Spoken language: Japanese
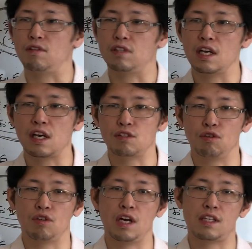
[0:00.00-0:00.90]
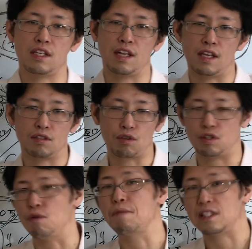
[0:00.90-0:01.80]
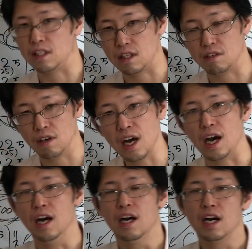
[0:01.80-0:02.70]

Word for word: その尖閣諸島あたりで少しドンパチやったりとか、